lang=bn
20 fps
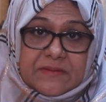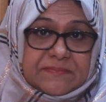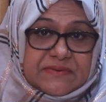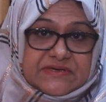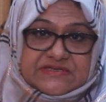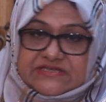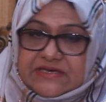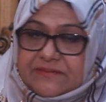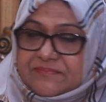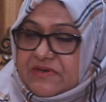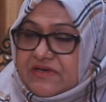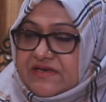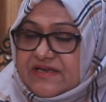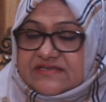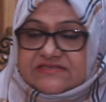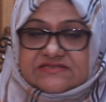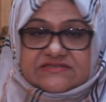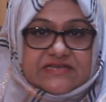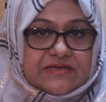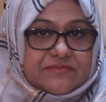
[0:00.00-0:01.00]
ব্যাপার যে আপনি
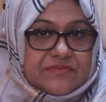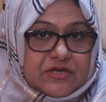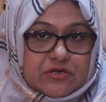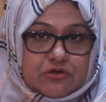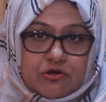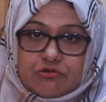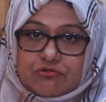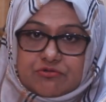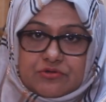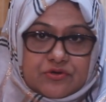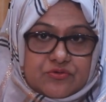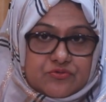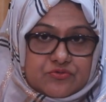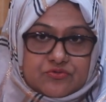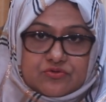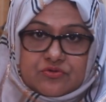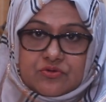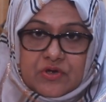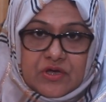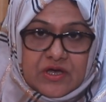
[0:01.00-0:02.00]
নেক্সট টাইমে আর কখনোই
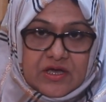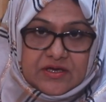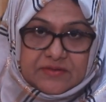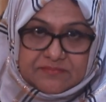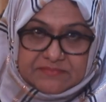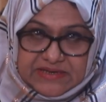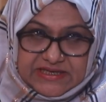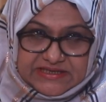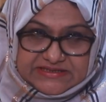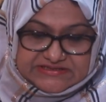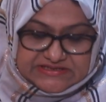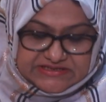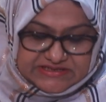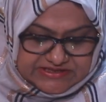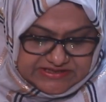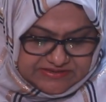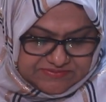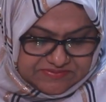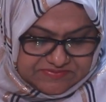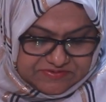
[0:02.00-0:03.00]
কোনো ভারী জিনিস
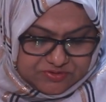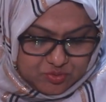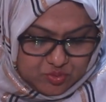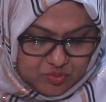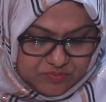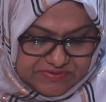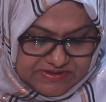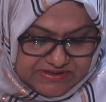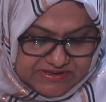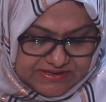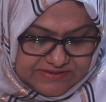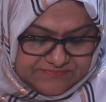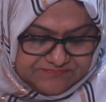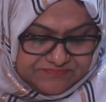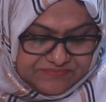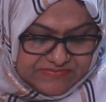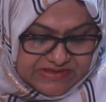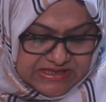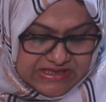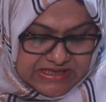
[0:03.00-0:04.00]
সেভাবে তুলবেন না
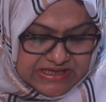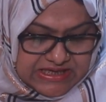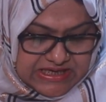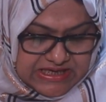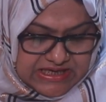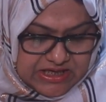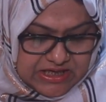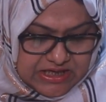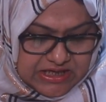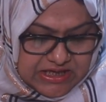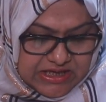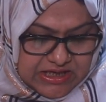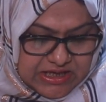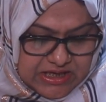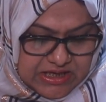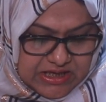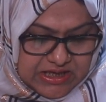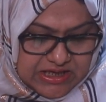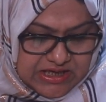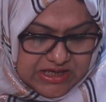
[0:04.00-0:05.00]

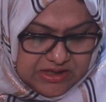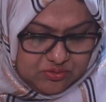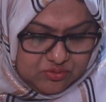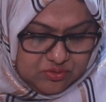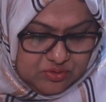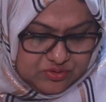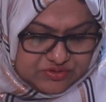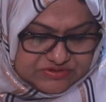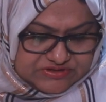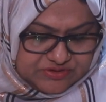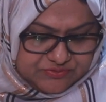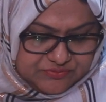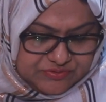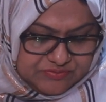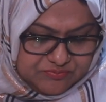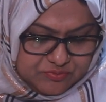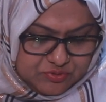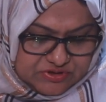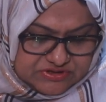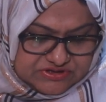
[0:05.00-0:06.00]
আকুল হোসেন
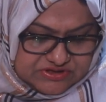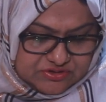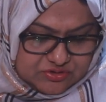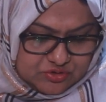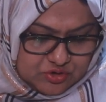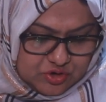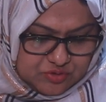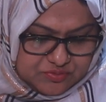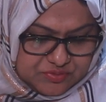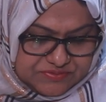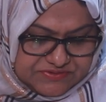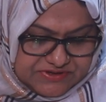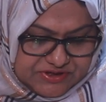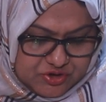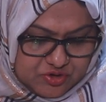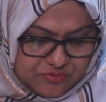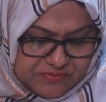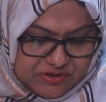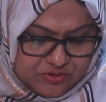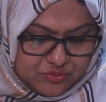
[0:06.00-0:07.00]
উনি বলেছেন গর্ভবতী
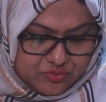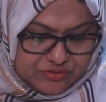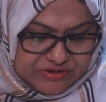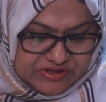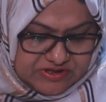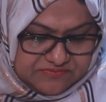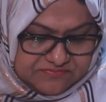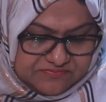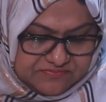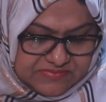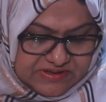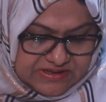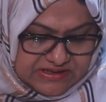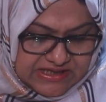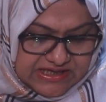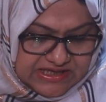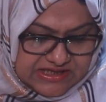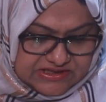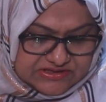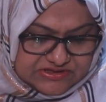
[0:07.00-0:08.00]
সময় দুই তিনবার
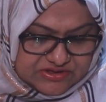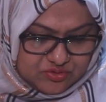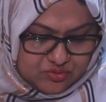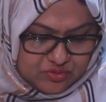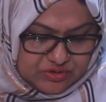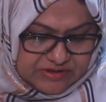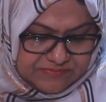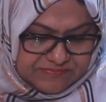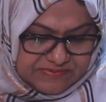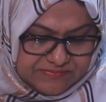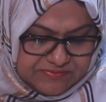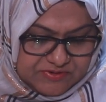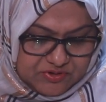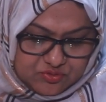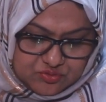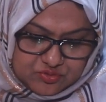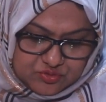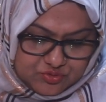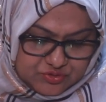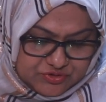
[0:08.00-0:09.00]
আলট্রা করলে বেবির
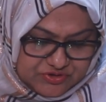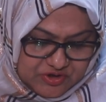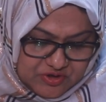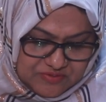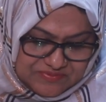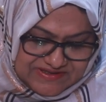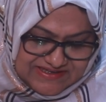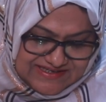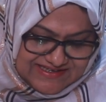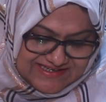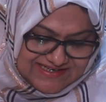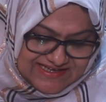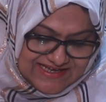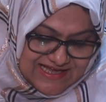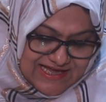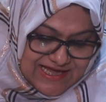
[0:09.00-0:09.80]
কোনো ক্ষতি হবে কি না